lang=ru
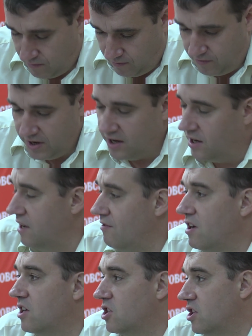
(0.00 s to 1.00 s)
выигр, не
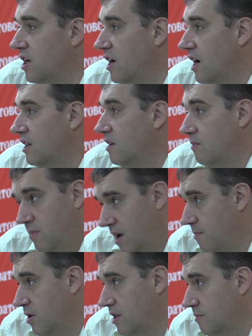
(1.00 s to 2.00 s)
выигрышная карта.
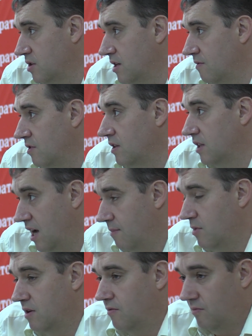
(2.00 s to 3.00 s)
Я об этом заявил, да,
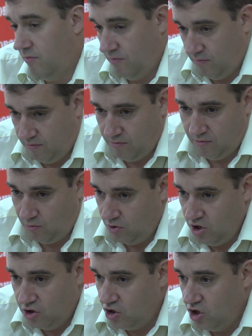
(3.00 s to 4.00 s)
мы
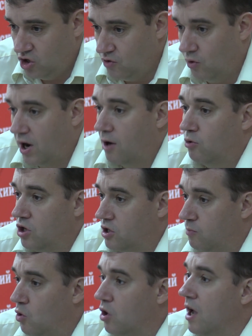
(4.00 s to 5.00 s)
ни, ничего, как он не
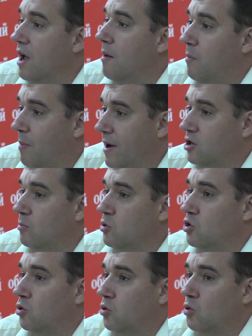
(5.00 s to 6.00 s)
смог, по большому
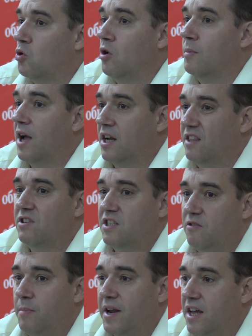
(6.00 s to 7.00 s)
счету, ну, кроме как
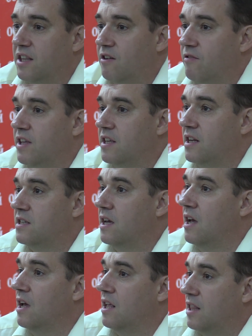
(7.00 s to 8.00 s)
навести порядок в
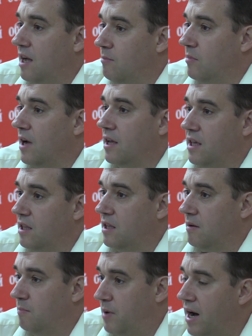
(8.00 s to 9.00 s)
Энгельсе, там
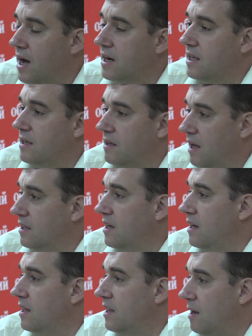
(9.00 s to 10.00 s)
какие-то парки
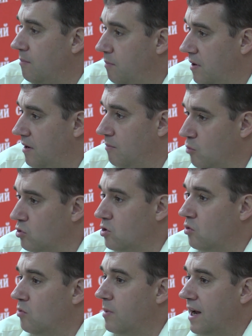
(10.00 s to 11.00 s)
открыть, там
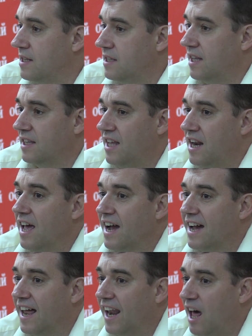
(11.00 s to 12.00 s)
мусор убрать и так далее,
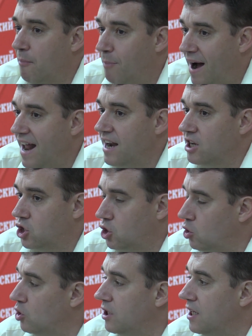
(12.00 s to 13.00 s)
глобально
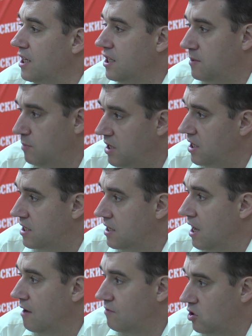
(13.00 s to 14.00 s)
что-то изменить
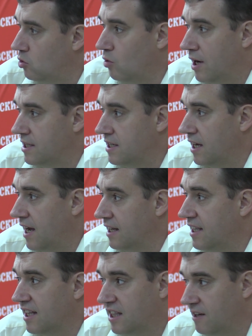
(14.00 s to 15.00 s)
в ситуации,
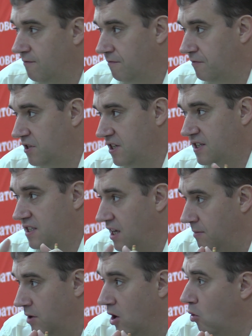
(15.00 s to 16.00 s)
когда ты в
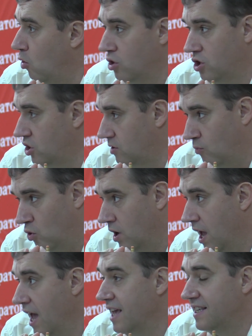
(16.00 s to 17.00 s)
системе, он не смог.
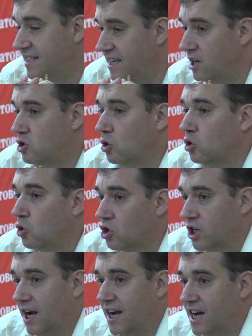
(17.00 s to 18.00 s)
Здесь он
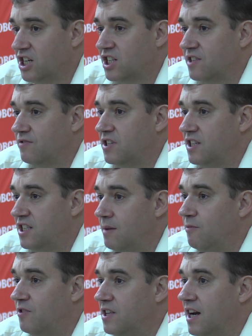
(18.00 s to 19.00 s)
тоже окажется в
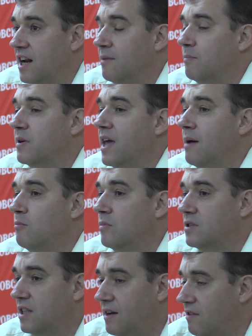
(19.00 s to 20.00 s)
системе федеральной. Я
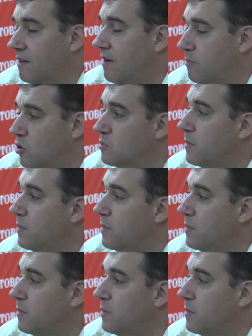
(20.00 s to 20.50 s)
ему задавал вопрос